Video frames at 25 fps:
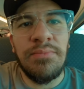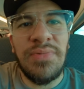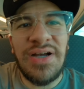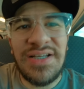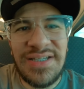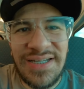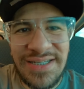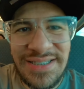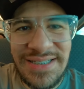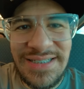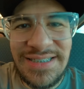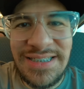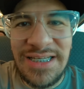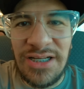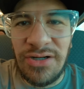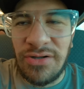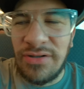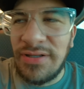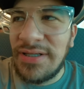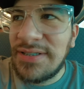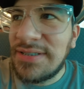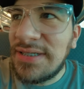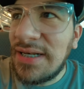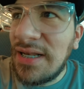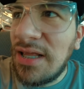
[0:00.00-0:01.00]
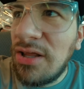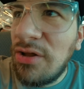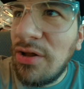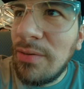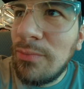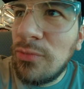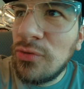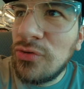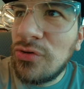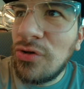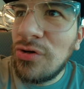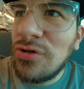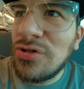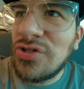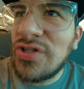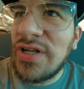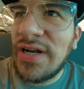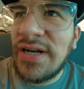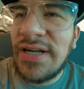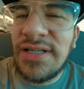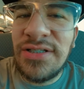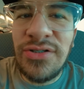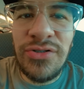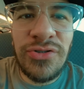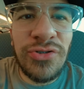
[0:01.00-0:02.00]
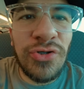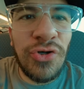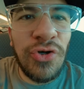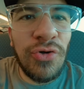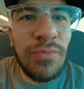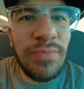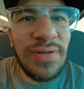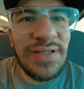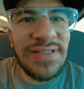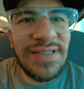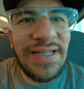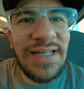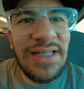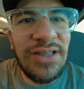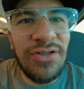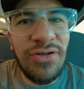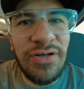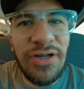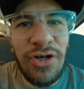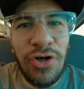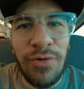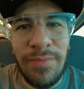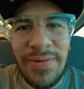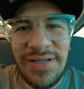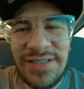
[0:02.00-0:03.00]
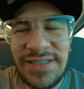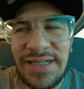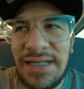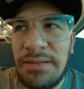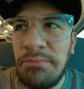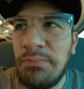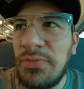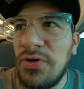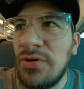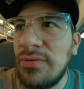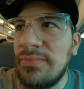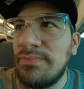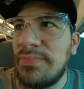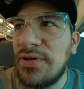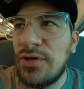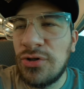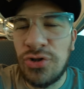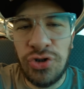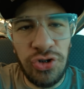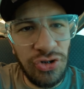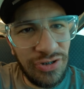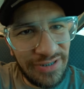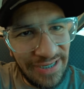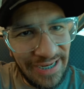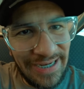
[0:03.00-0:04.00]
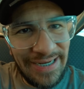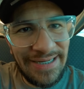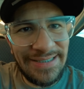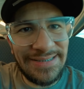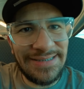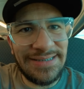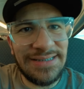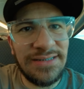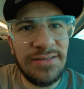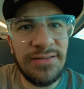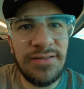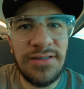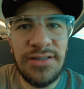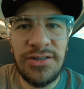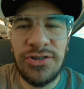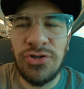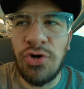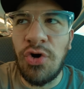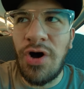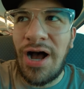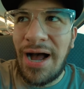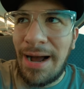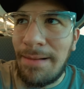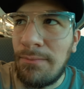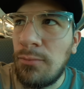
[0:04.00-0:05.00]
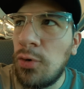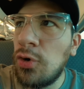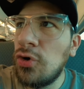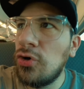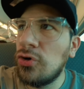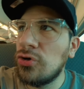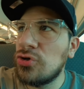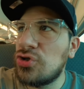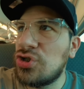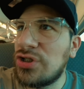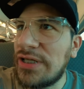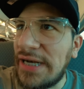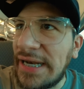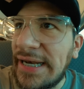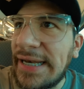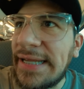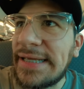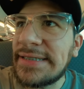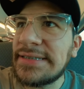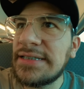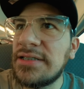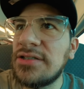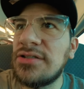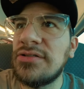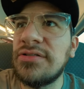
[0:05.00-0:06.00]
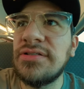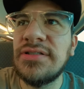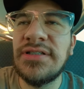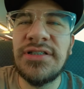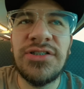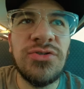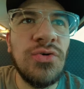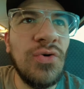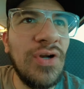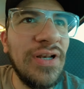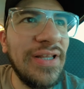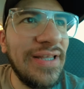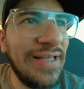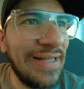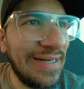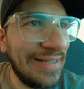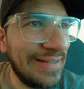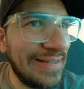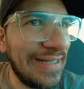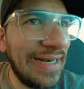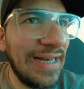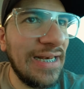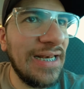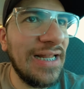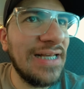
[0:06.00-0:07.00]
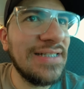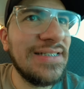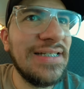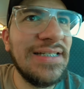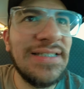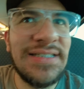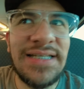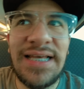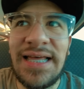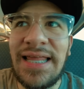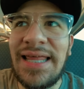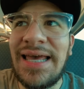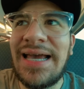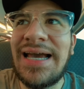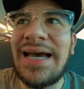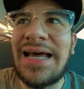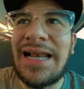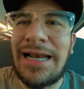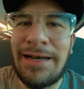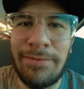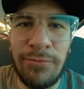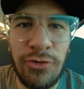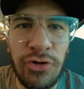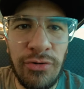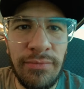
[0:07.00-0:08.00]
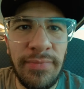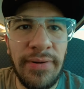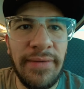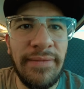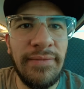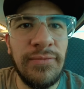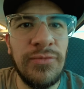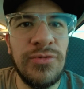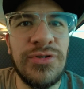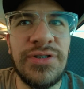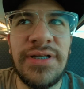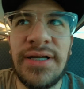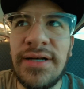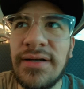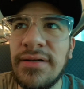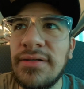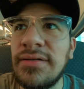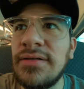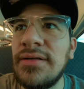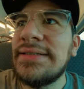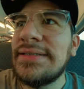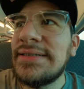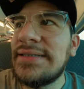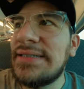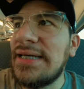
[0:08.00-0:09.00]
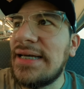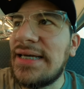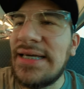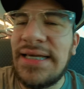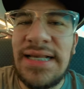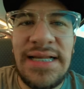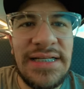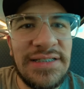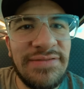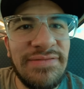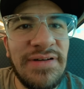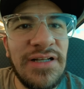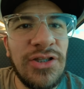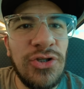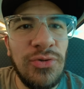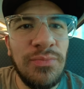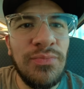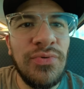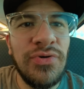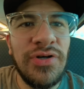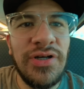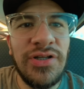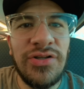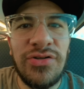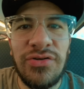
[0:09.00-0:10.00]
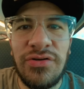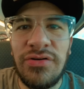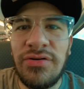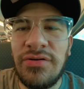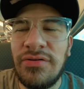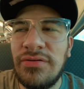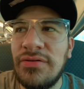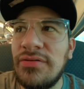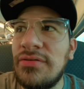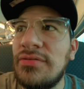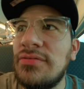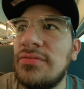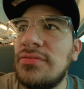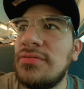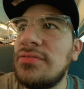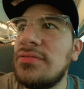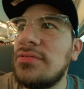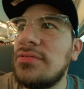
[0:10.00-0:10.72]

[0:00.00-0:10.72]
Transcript: Para ser sincero, de este lado del mundo los trenes no son lo más lindo ni lo más limpio, pero son trenes. Yo amo los trenes, unas cualquier tren, así sea de carbón, me va a gustar. Si aquí les falta un poquito